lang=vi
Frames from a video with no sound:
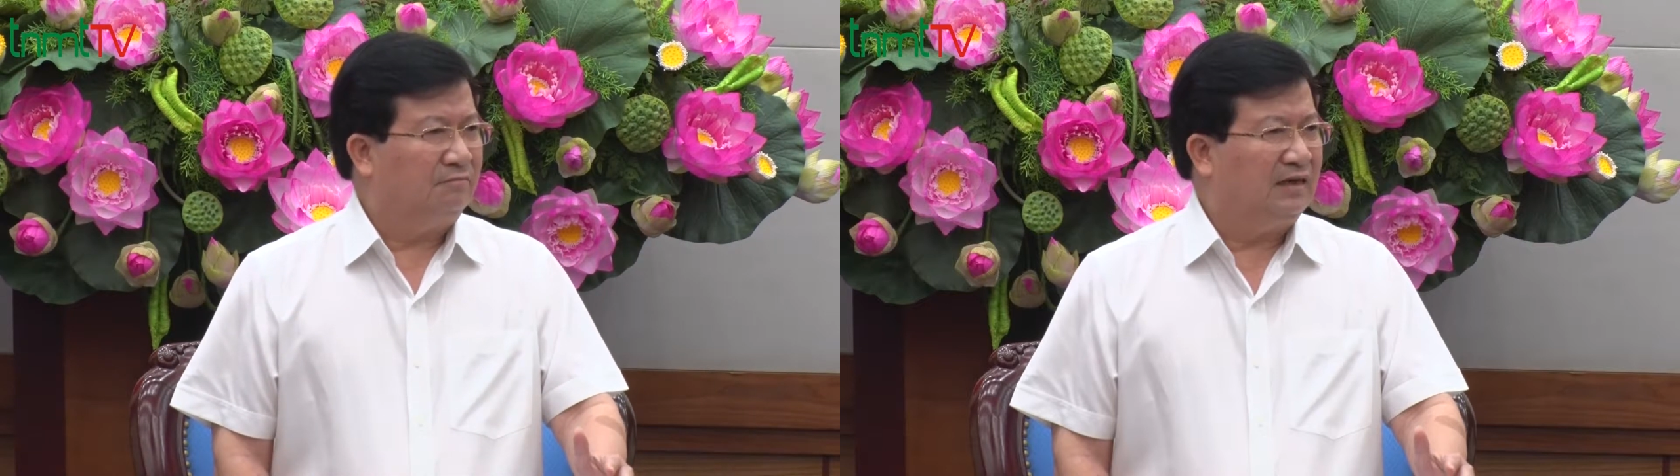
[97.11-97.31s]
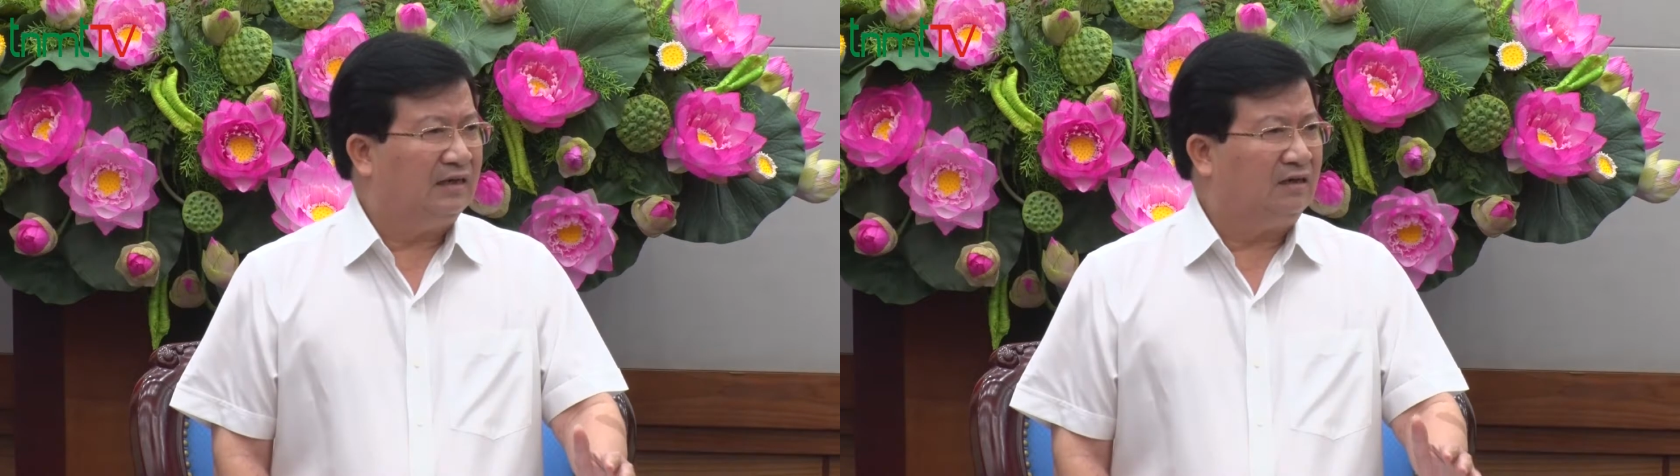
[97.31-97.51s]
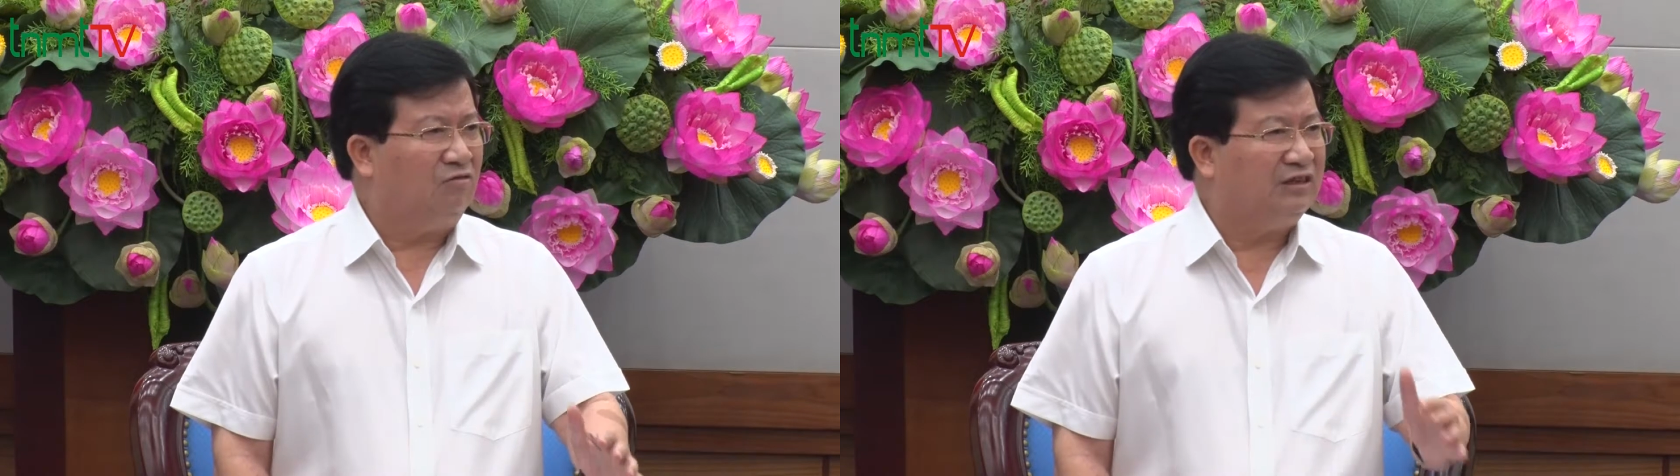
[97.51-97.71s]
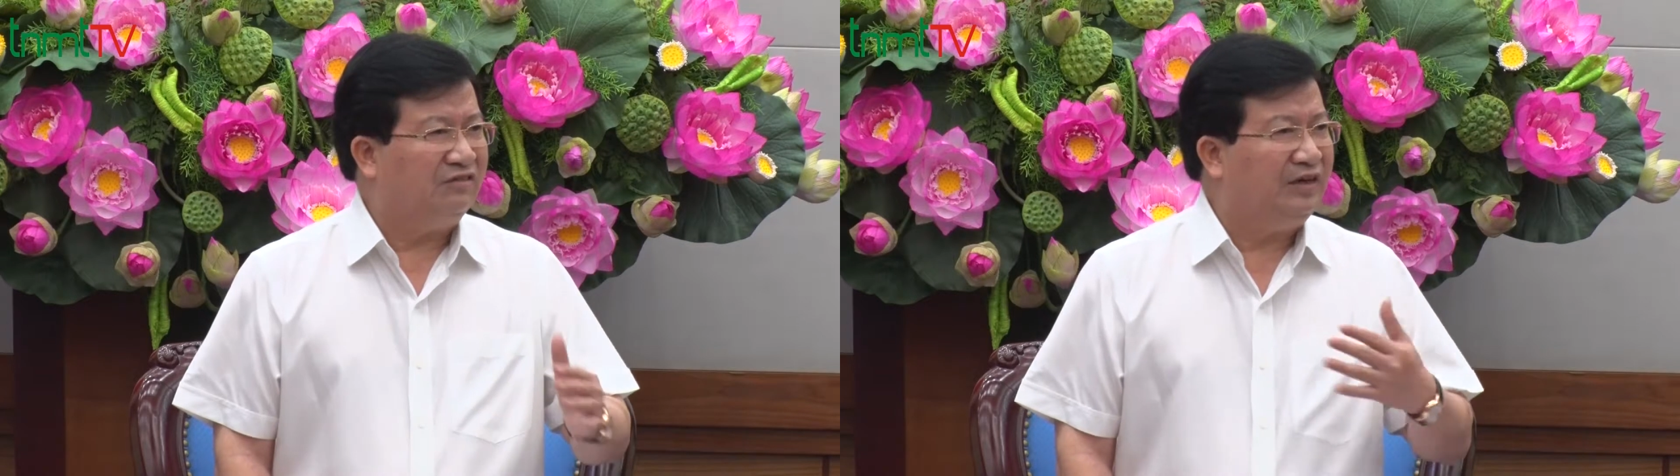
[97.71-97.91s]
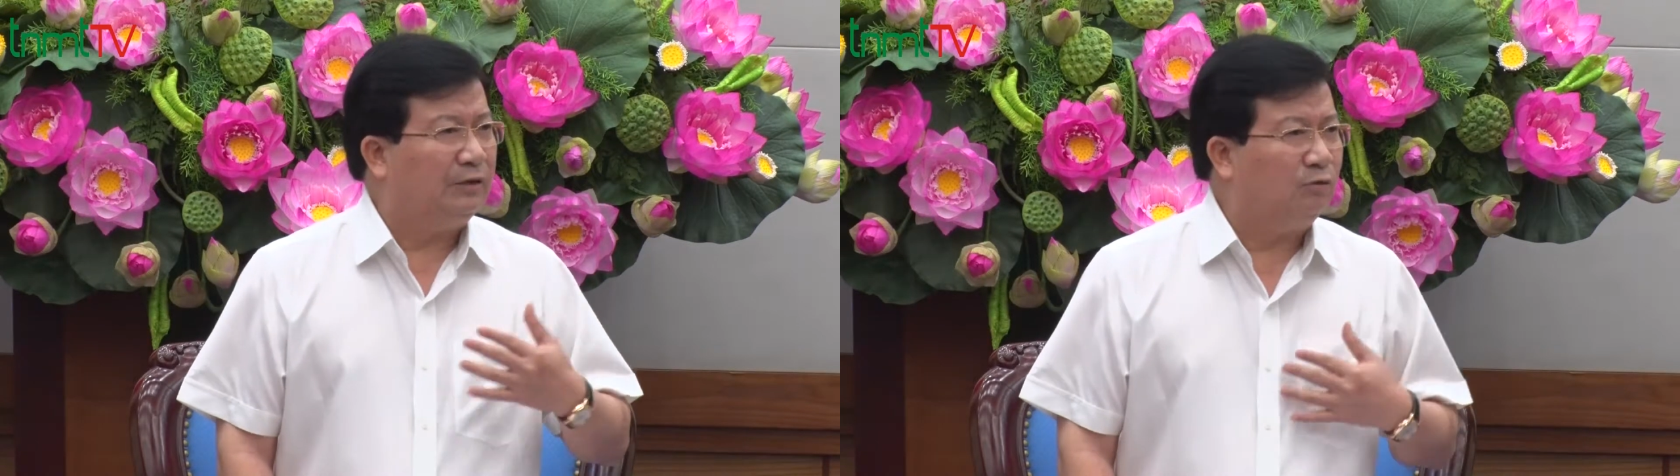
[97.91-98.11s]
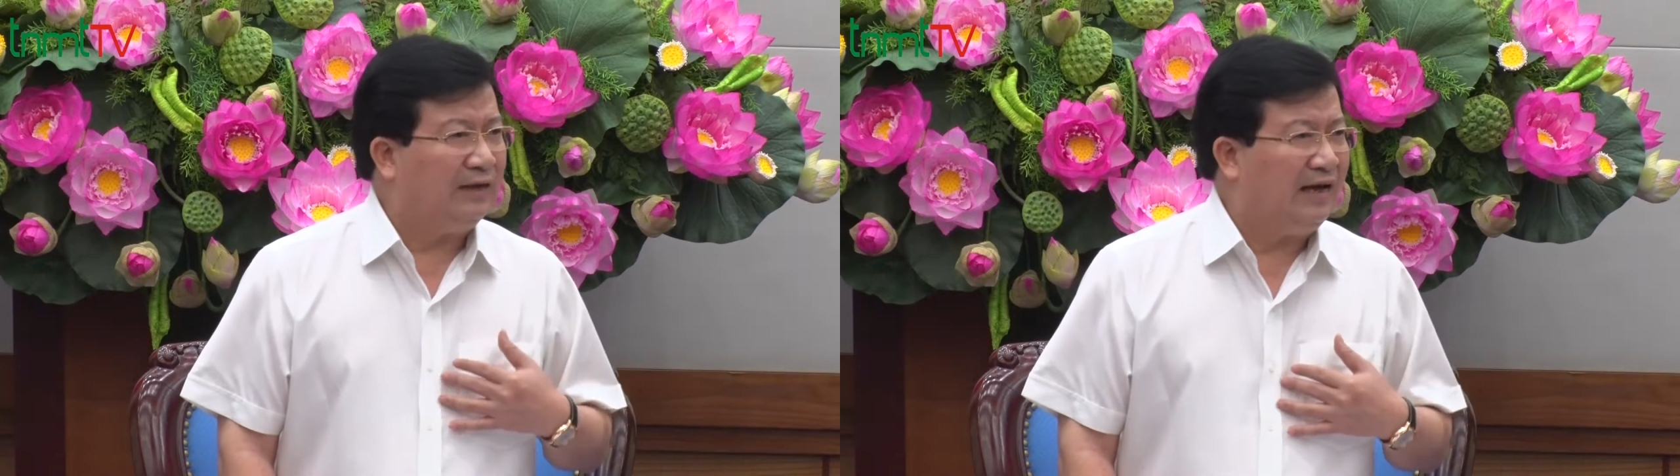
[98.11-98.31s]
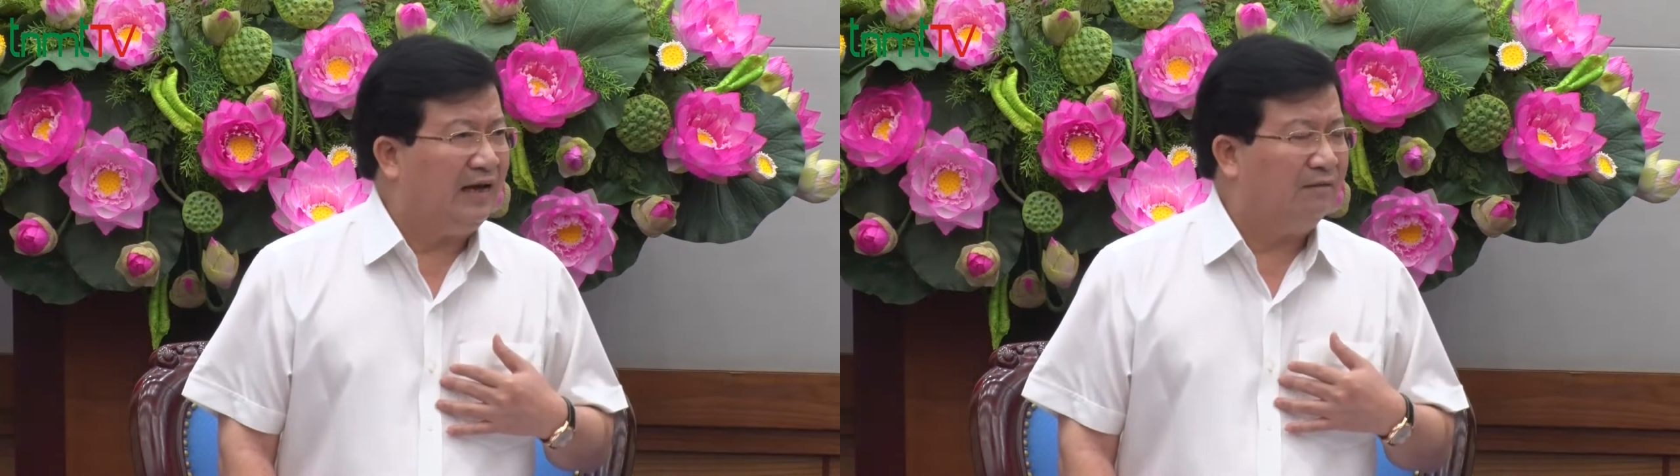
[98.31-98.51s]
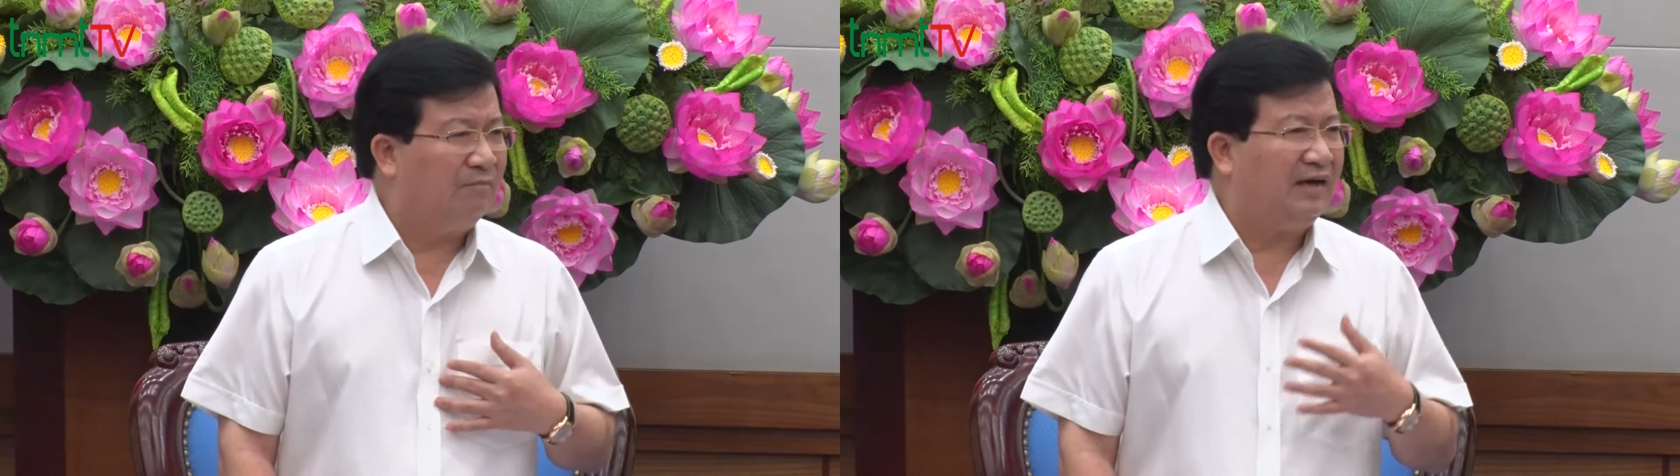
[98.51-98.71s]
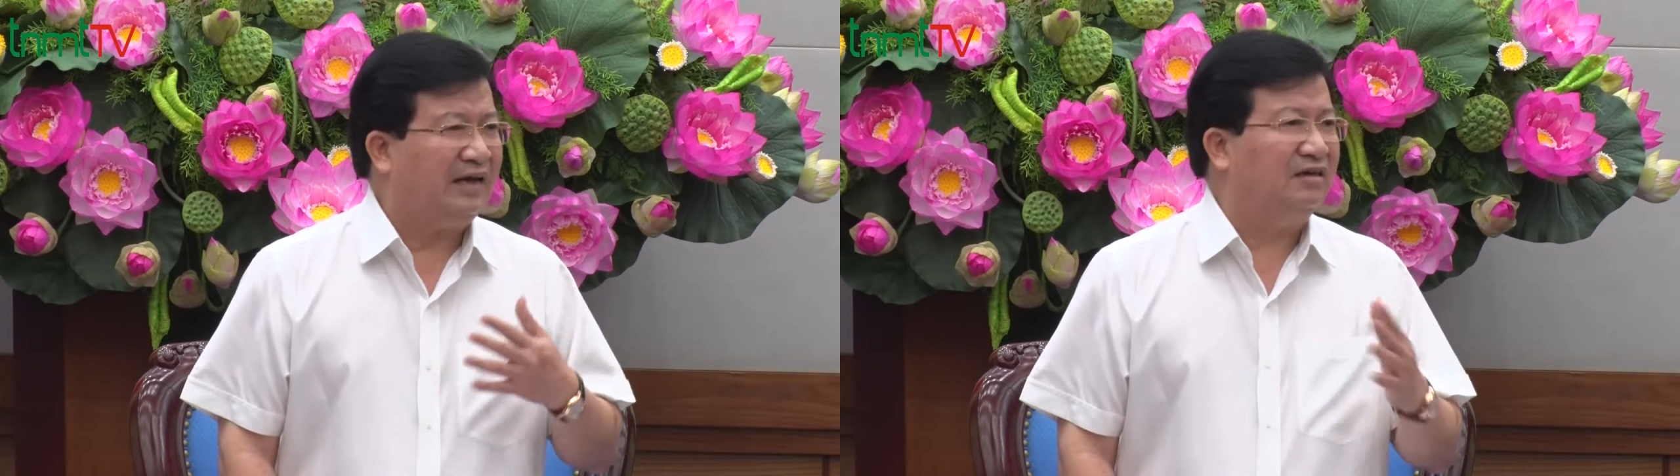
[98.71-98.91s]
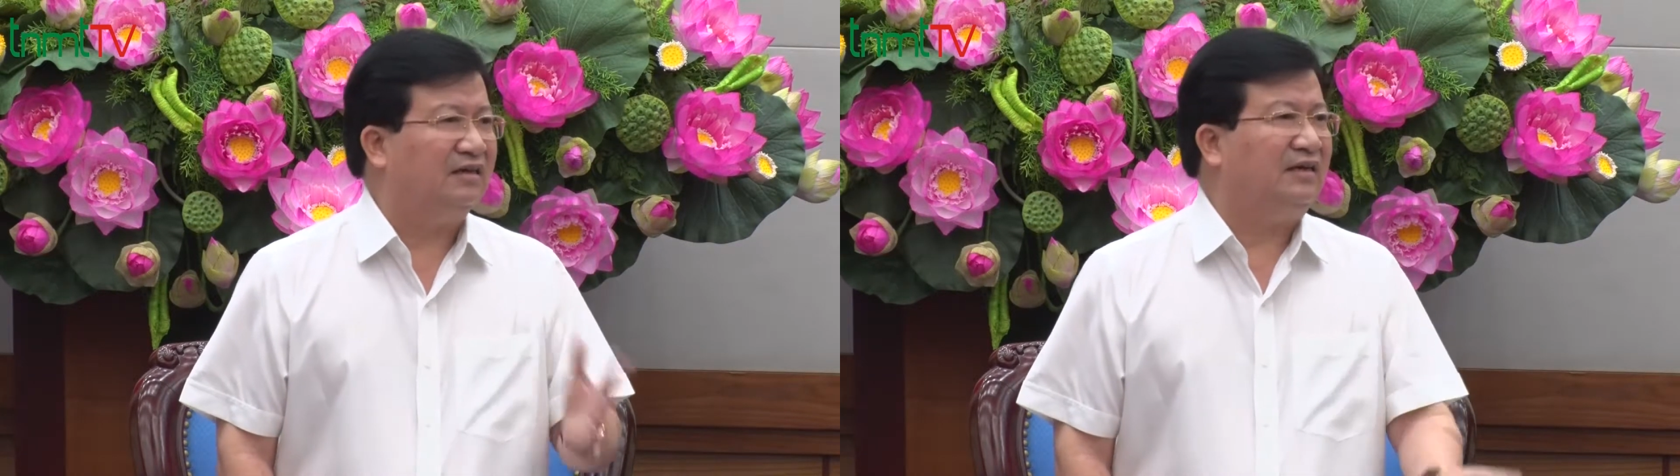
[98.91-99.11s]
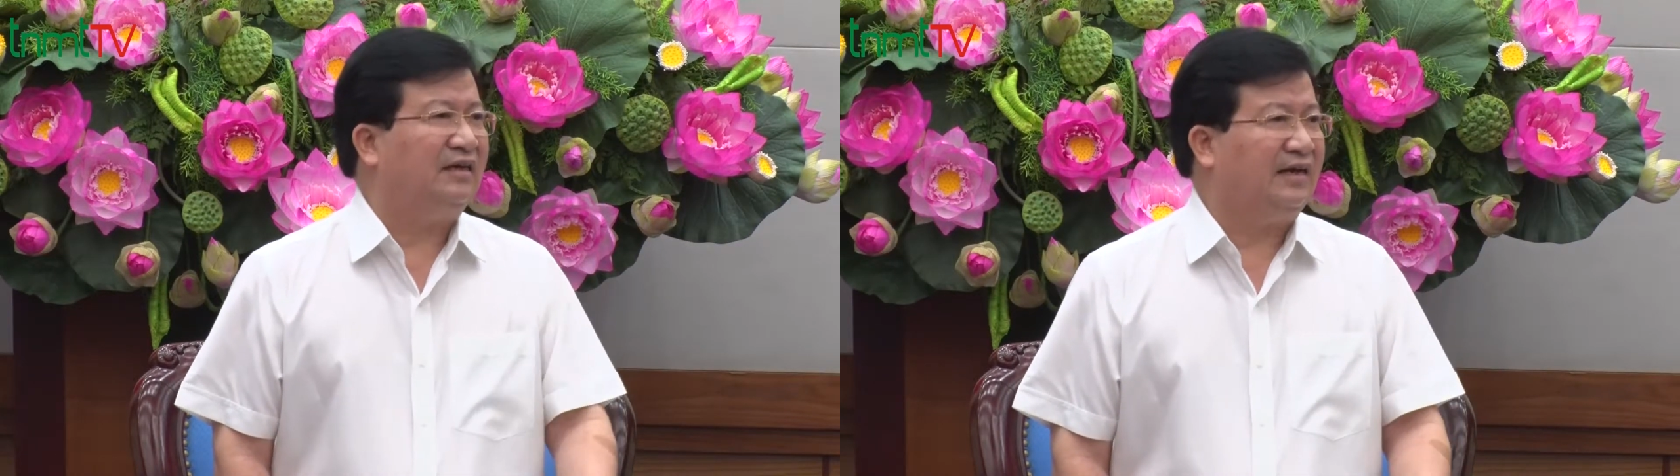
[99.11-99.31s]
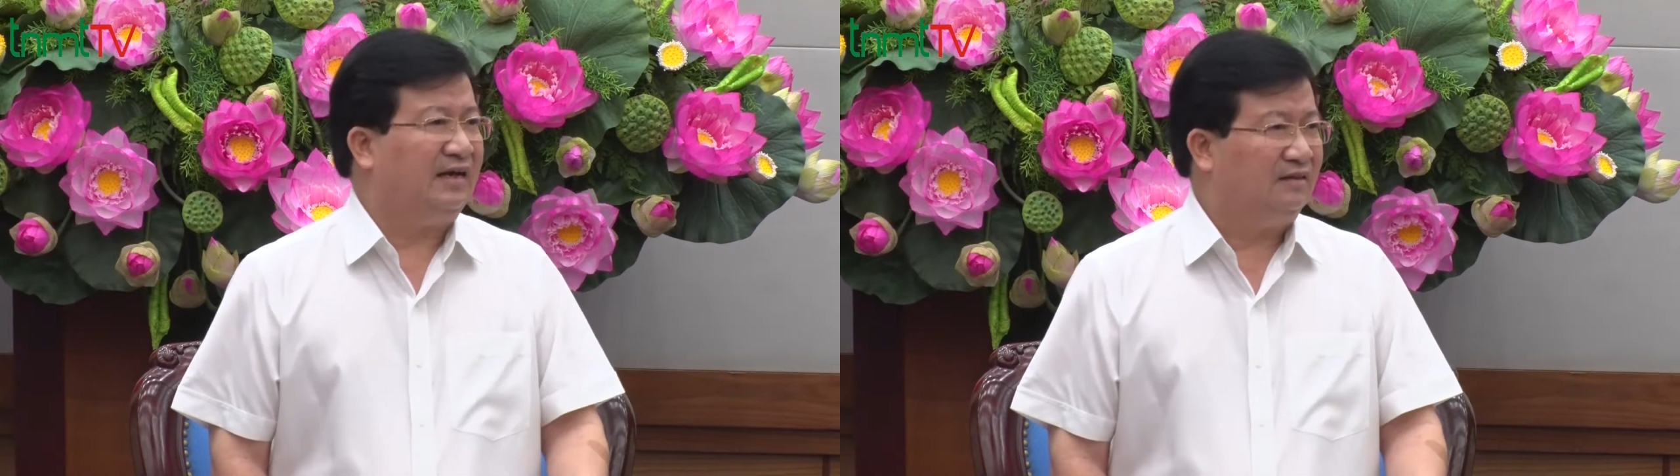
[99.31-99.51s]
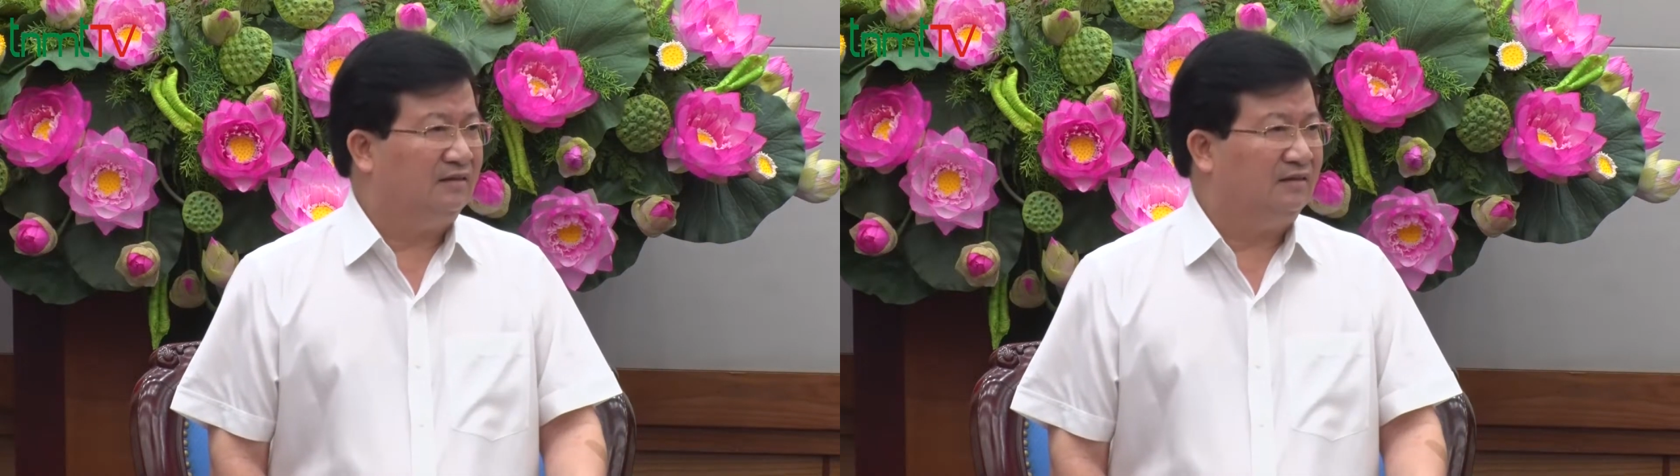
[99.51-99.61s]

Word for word: mà không chỉ vì chúng ta mà lại ảnh hưởng người khác